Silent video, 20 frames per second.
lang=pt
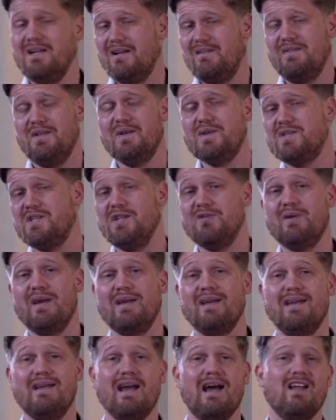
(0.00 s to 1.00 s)
Deus que não é
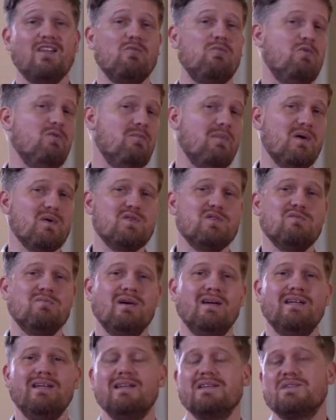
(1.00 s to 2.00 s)
criado por mãos
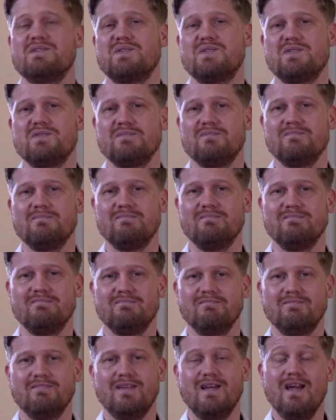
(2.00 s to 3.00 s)
humanas.
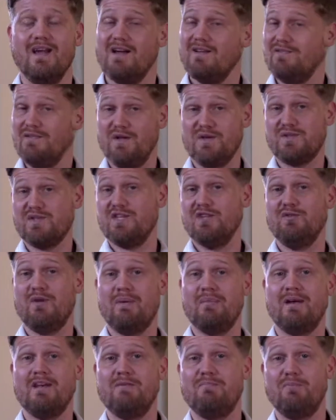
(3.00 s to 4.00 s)
Deus que não
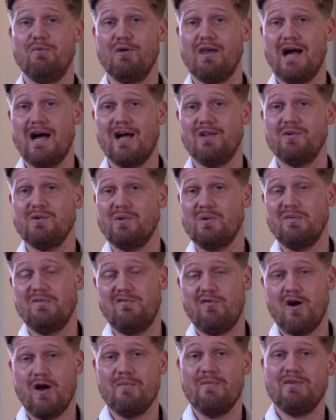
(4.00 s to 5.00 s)
é manipulado
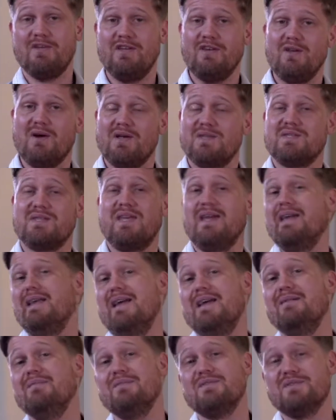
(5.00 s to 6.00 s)
conforme o que nós
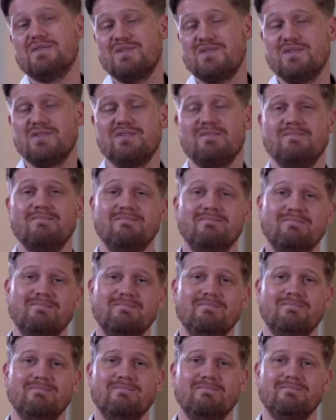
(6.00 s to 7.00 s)
queremos.
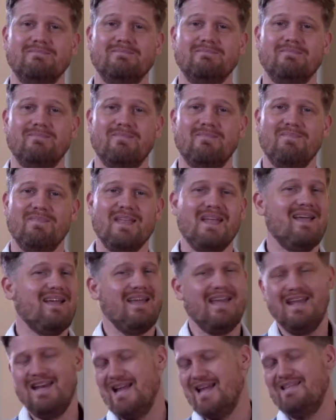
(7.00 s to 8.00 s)

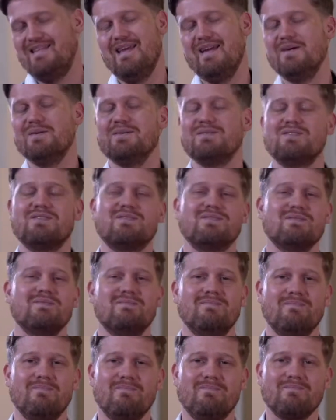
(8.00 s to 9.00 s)
Ele é Deus.
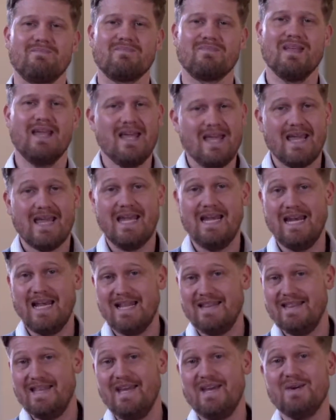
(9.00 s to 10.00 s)
Ele
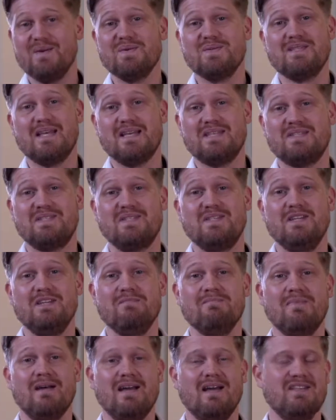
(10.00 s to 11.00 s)
é Deus
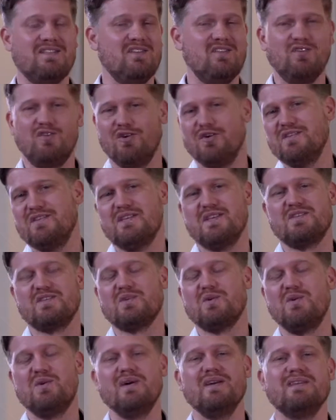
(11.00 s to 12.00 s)
acima de todas as
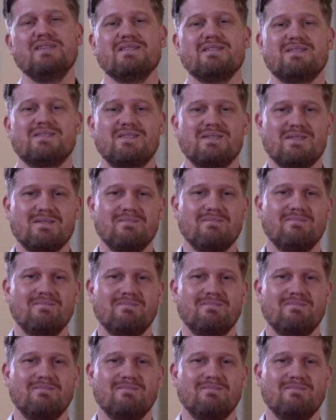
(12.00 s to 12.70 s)
coisas.